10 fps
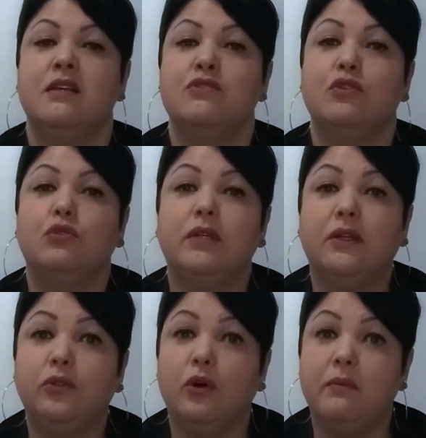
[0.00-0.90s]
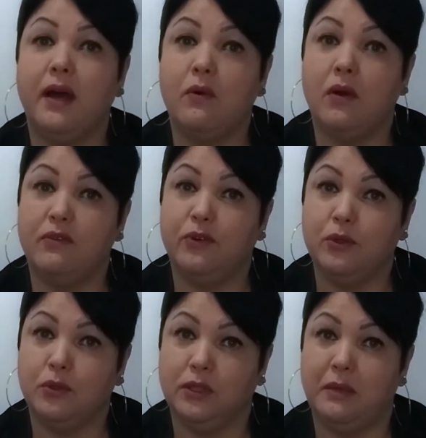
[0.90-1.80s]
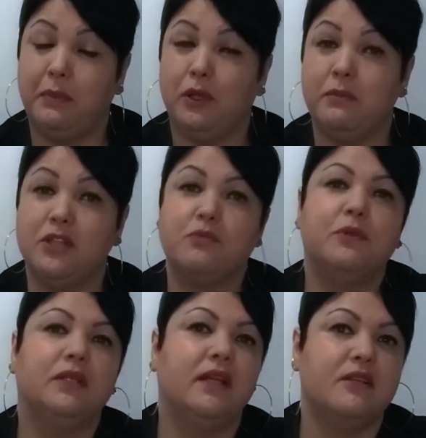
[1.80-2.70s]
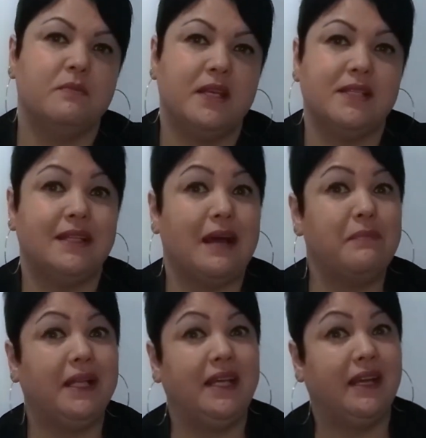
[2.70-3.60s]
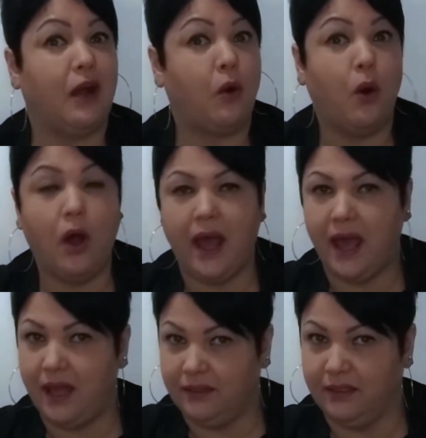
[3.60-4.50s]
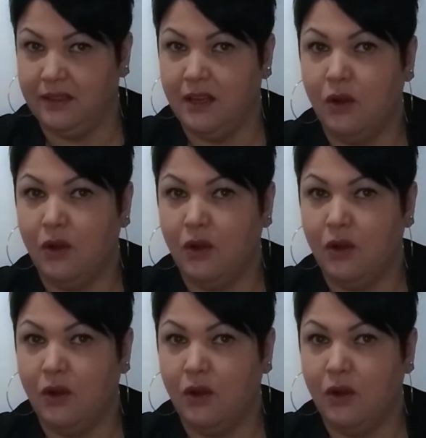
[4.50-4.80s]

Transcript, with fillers: Se tu não tomar o Afrogota, pelo menos por três meses, da maneira correta,